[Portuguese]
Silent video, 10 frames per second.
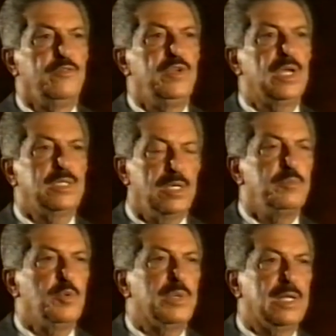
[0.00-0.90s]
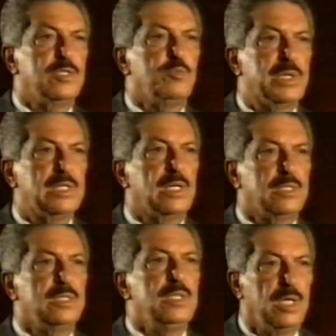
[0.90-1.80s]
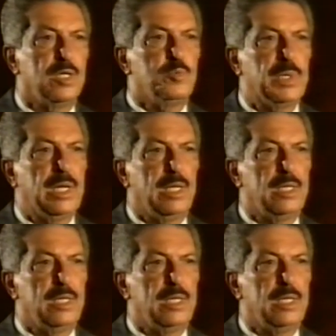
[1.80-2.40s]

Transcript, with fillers: vinha sempre ao Brasil para trazer dinheiro para